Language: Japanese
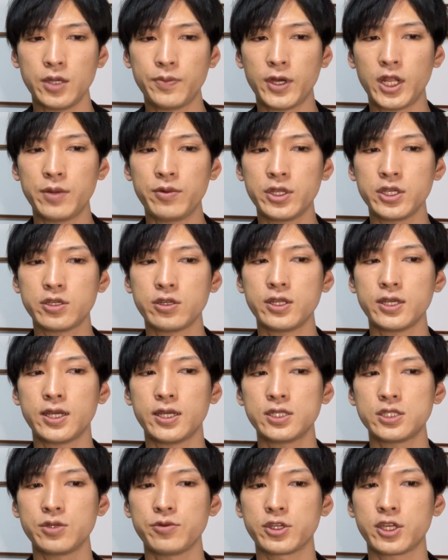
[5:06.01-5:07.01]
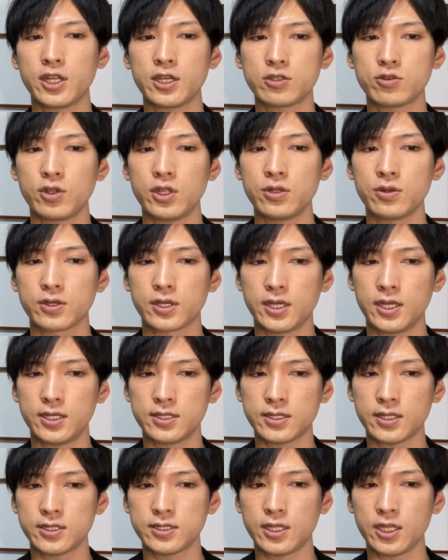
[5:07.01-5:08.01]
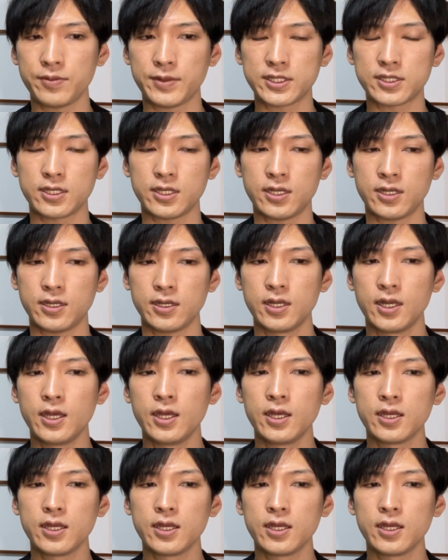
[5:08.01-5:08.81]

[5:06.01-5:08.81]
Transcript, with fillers: パラボリックに関しても下落トレンドを形成していますし、